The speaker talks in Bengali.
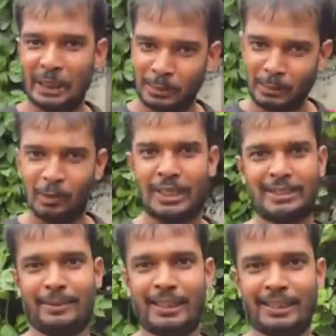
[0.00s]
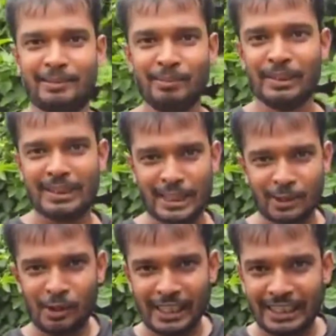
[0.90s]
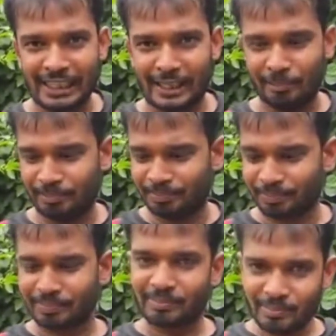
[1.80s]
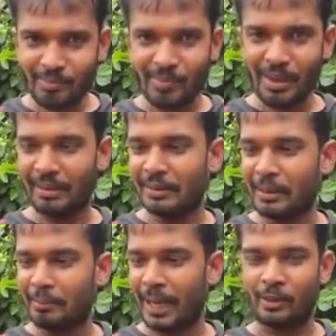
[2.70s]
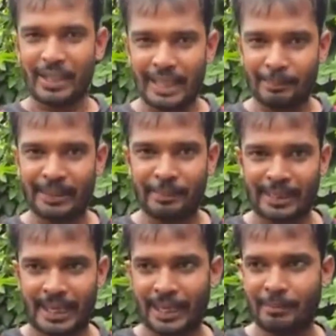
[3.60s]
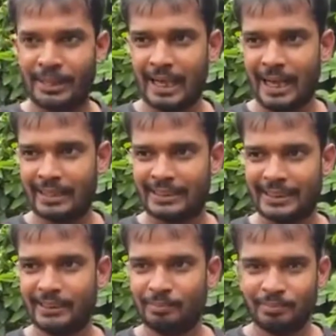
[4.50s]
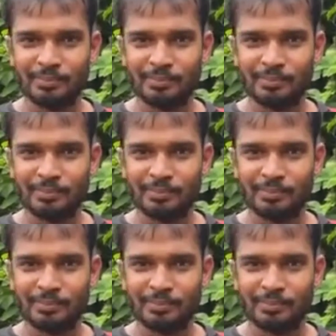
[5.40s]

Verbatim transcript: আয় ইউটিউবার ফোন আসতে পারে সেই জন্য নিয়ে নিলাম ভাই তোরা কেমনে খাবি খা আমি আনছি